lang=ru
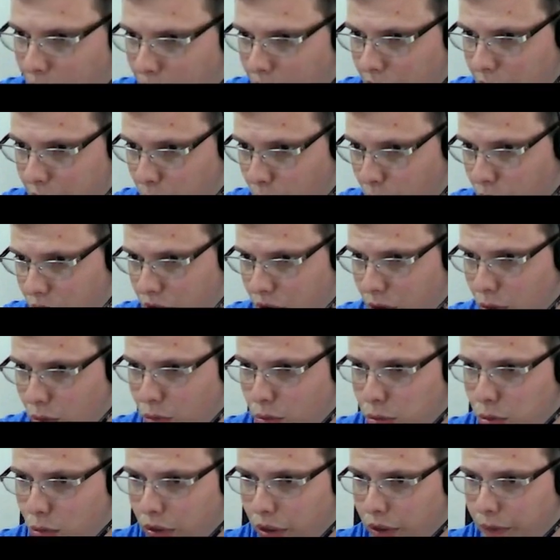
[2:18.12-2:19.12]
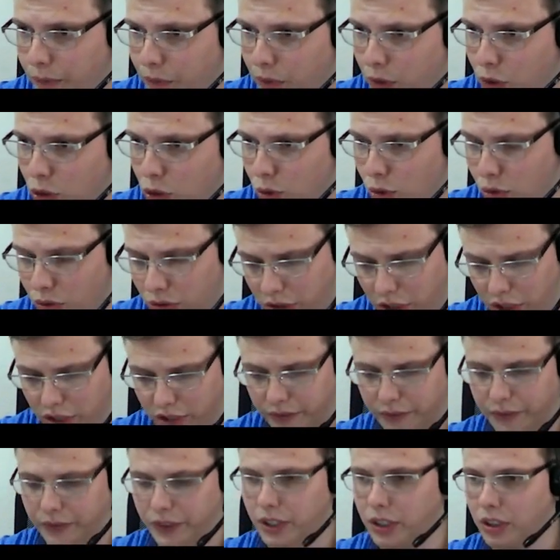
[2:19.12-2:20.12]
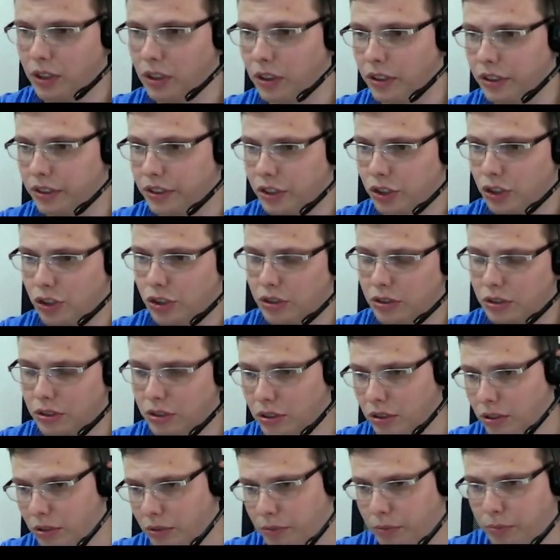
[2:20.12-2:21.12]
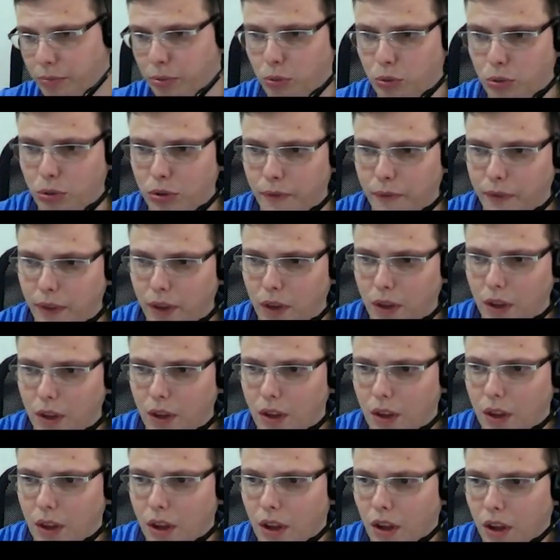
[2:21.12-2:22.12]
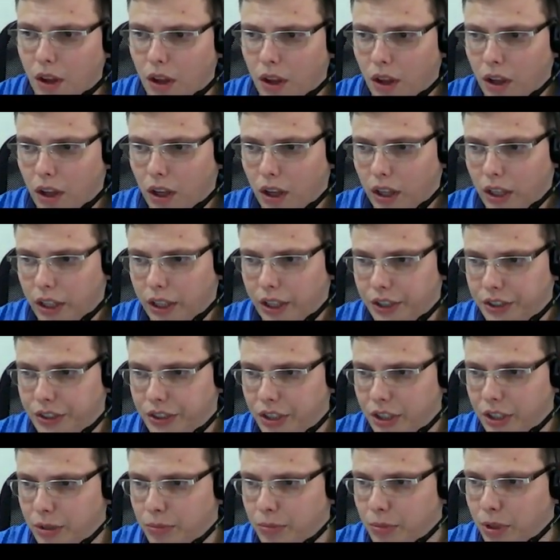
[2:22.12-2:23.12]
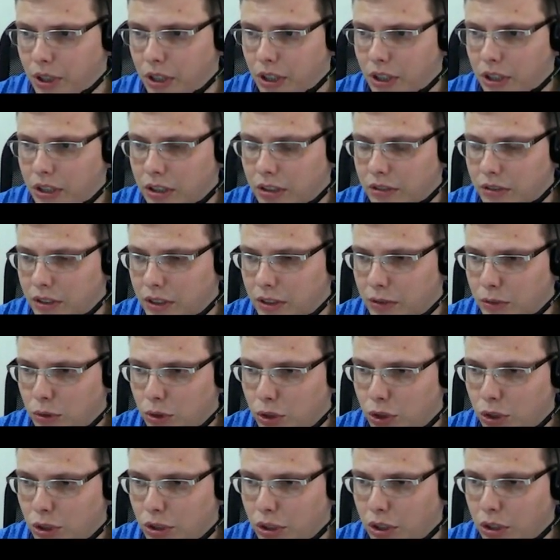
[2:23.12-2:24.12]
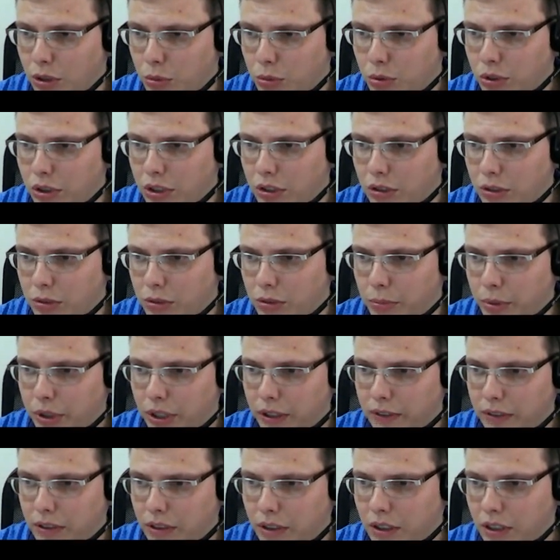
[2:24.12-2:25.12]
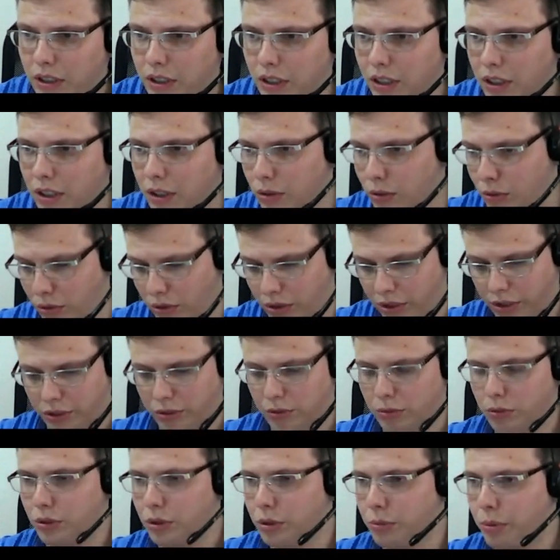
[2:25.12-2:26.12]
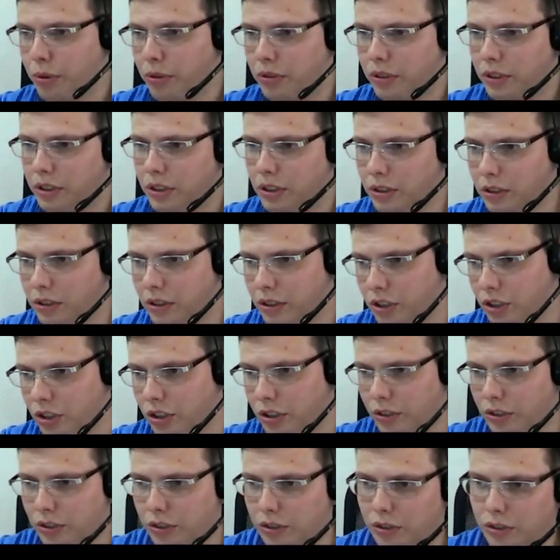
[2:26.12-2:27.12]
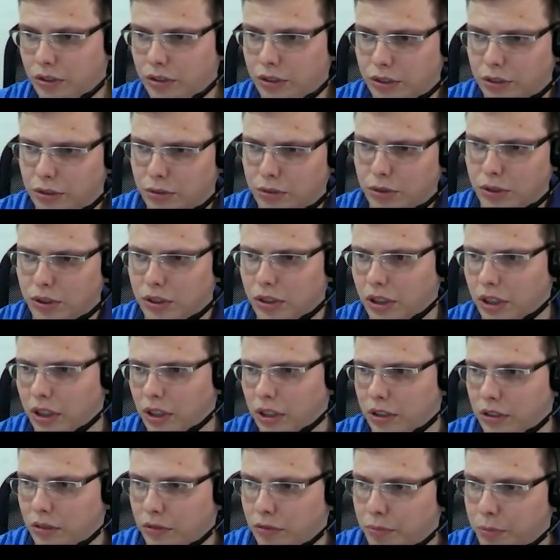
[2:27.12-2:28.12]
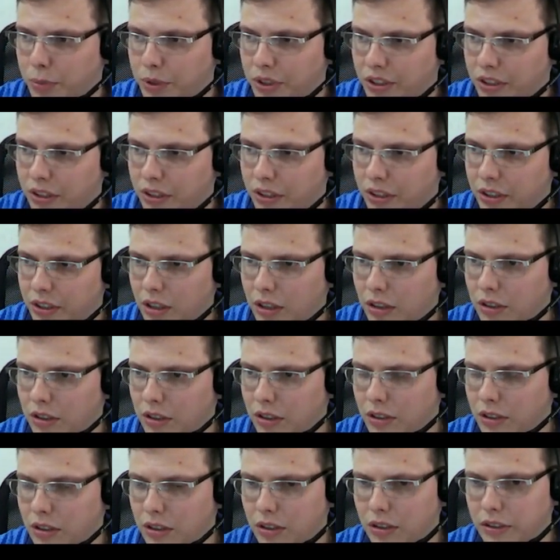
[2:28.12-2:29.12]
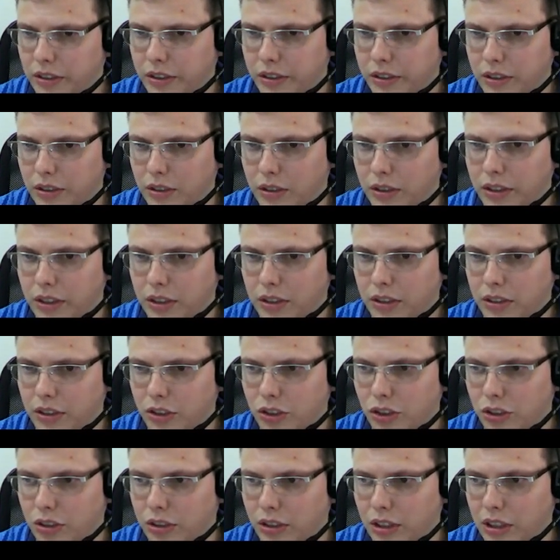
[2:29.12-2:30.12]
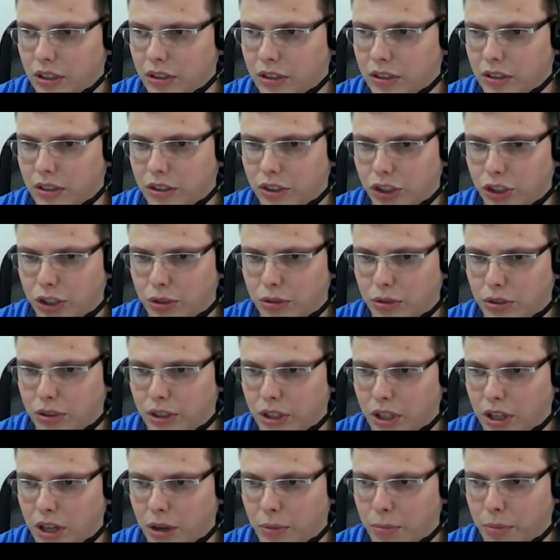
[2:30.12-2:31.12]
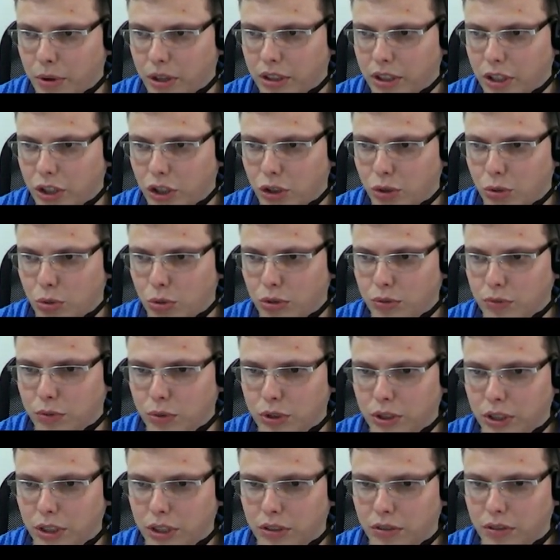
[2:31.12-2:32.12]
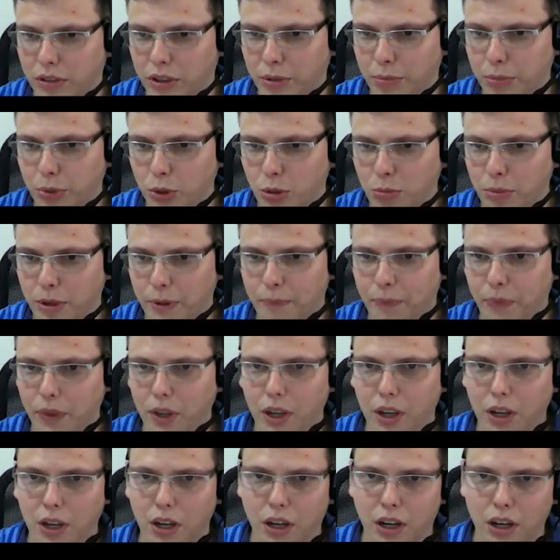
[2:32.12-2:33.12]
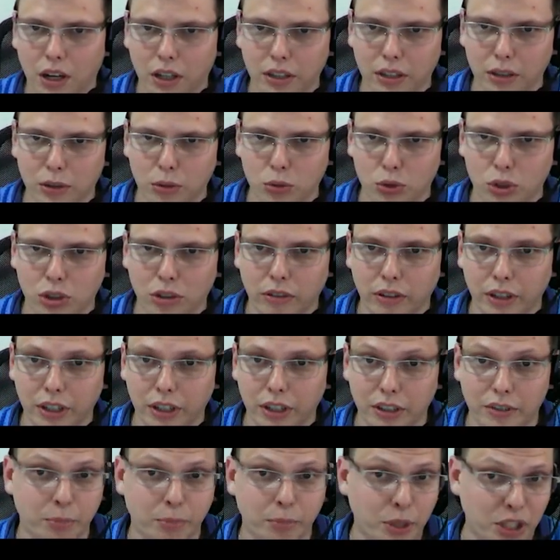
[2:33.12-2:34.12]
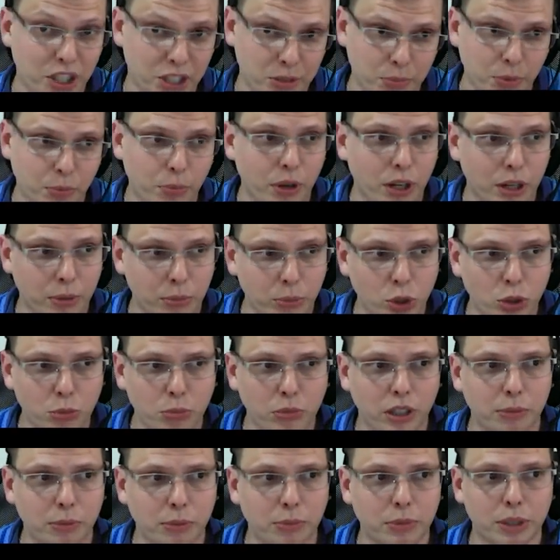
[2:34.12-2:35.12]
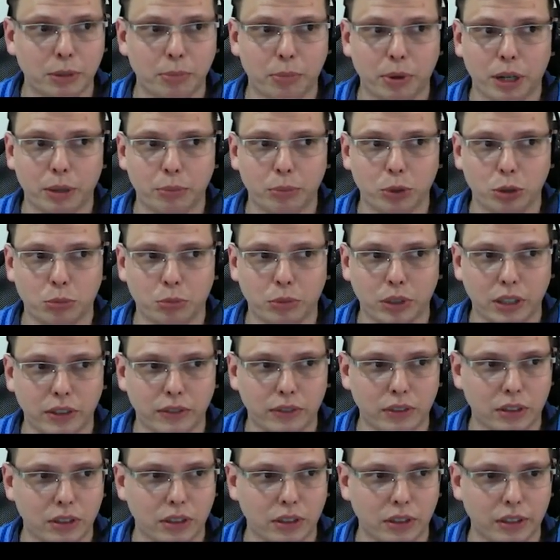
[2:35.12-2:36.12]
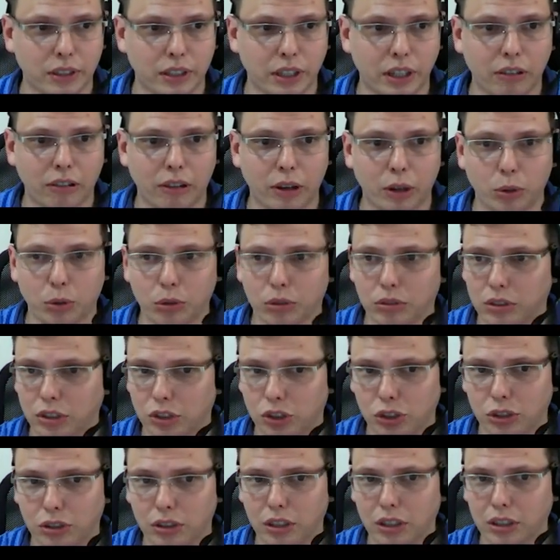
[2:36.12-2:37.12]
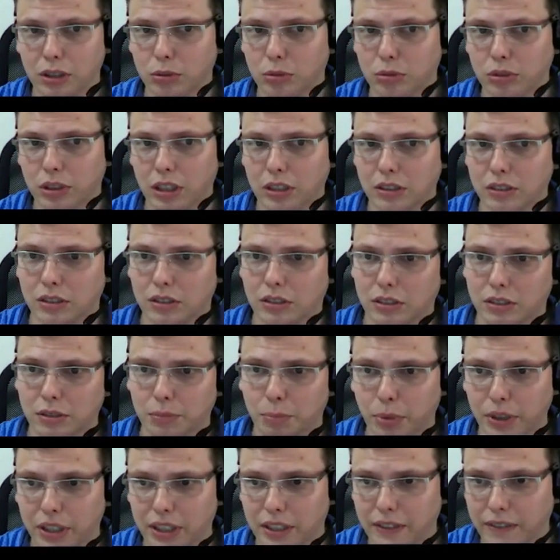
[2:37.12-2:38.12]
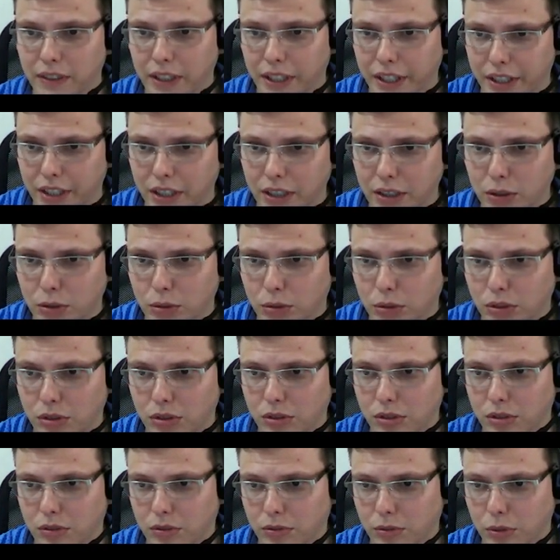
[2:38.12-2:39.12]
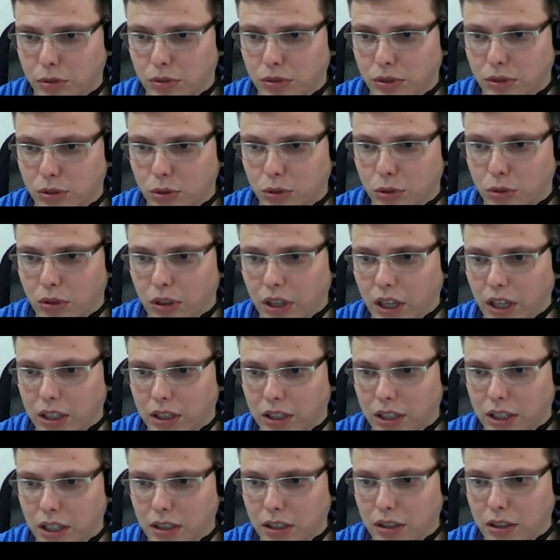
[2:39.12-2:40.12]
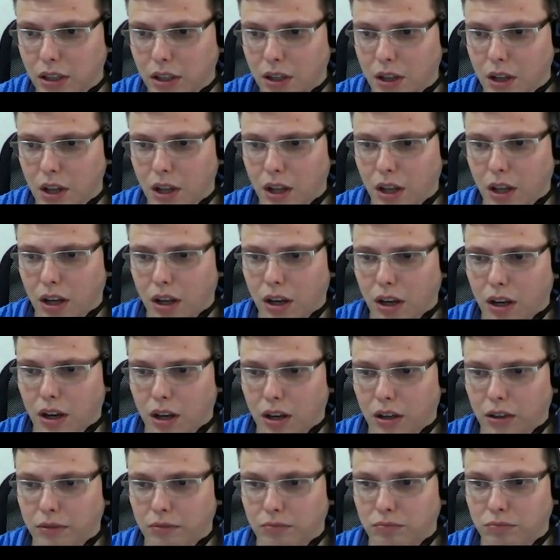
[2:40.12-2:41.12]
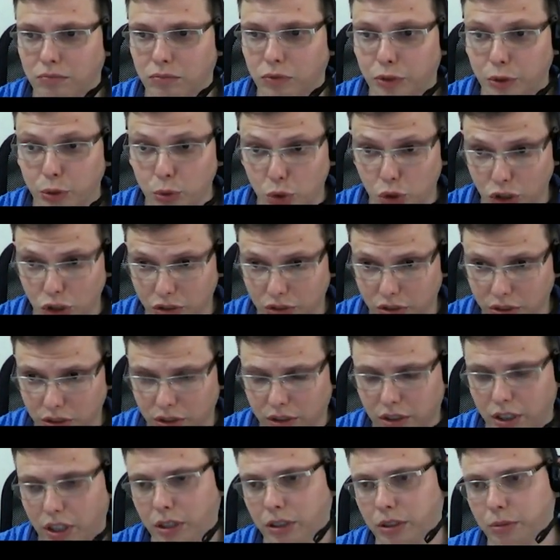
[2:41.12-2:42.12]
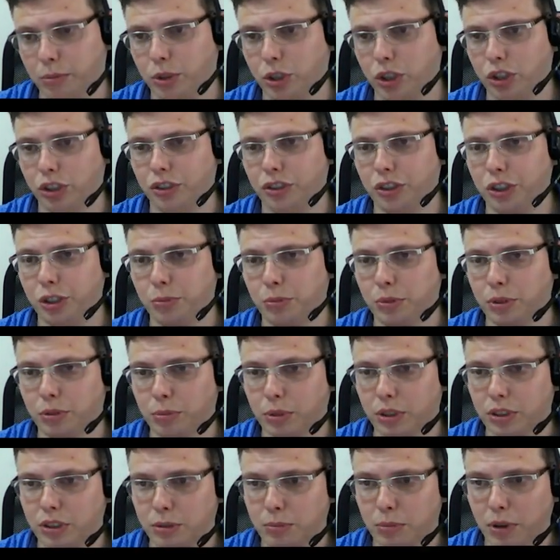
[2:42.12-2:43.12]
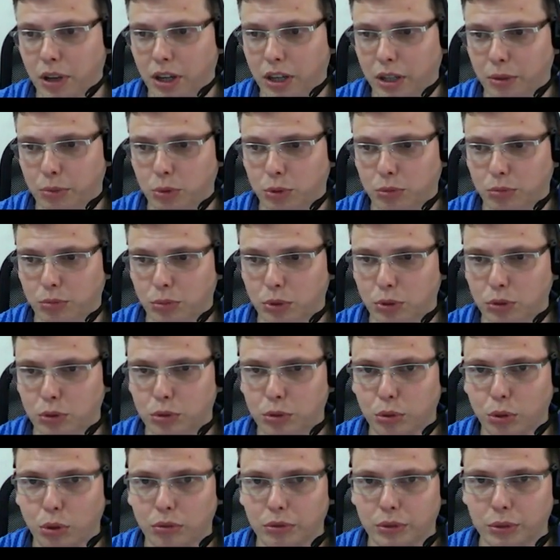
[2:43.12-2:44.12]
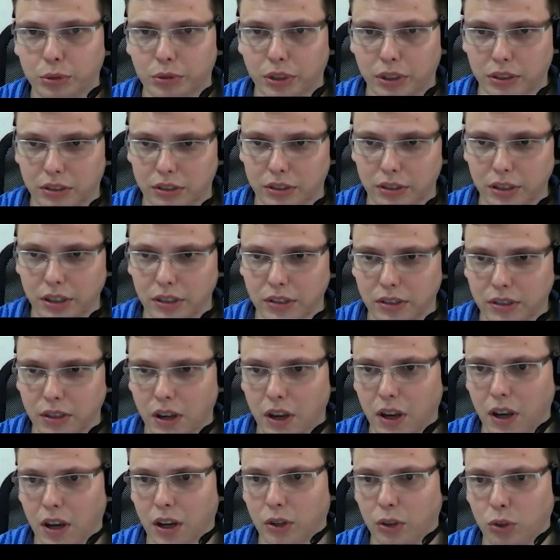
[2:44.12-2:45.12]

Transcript: воспользоваться этой услугой. Что здесь делалось? Значит, э, по идеям своего же утреннего брифинга, да, который я сегодня проводил, даже не, не сегодня, а там в понедельник это дело делал, да, значит, я рассчитывал на продажи от вот этого объема. А если уж говорить, в принципе, про объемы, а именно про объемы я всегда и говорю, значит, это у нас сопротивление, то есть вот у нас новый контракт, а, фьючерсные, да, на бирже семьи, максимальный объем, безусловно, у нас здесь,